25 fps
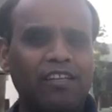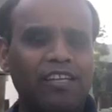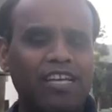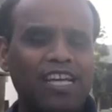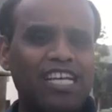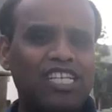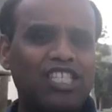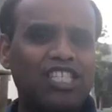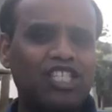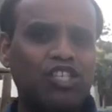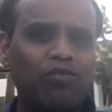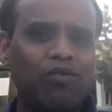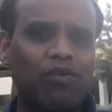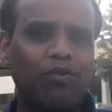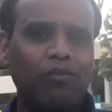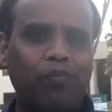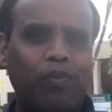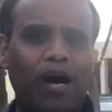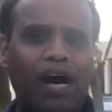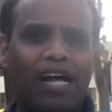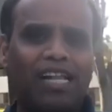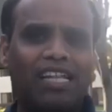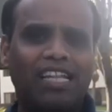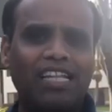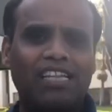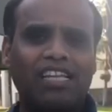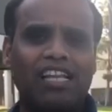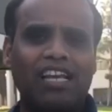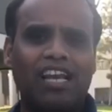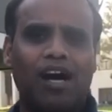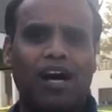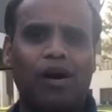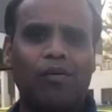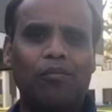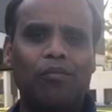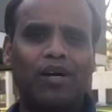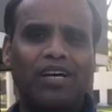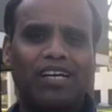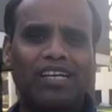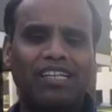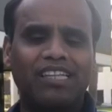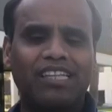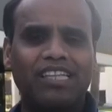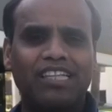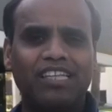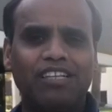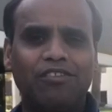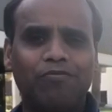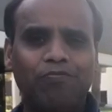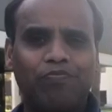இயேசுவின் பாதத்தில்
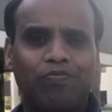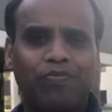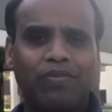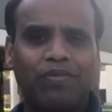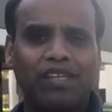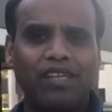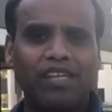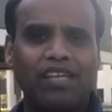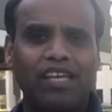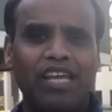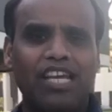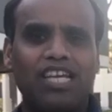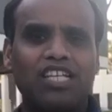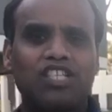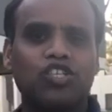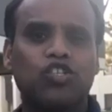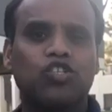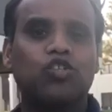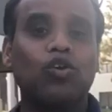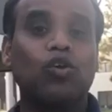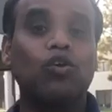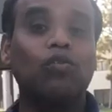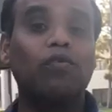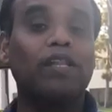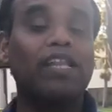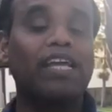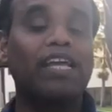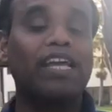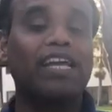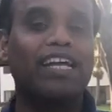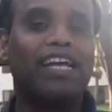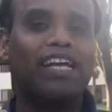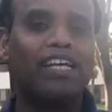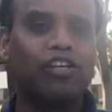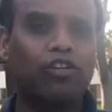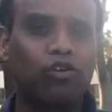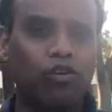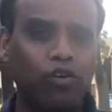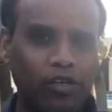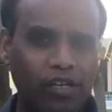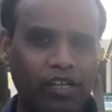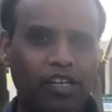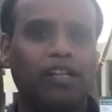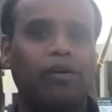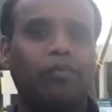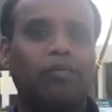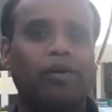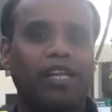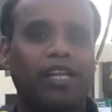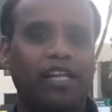அமர்ந்து இயேசு சொல்வதை
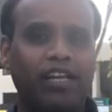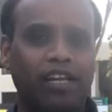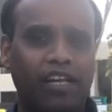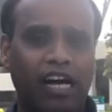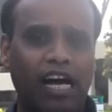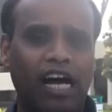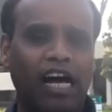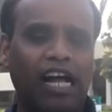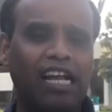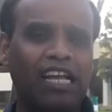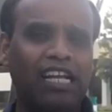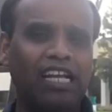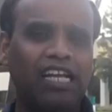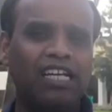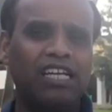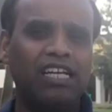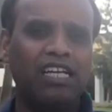கேட்டுக்கொண்டிருந்தபடியினால்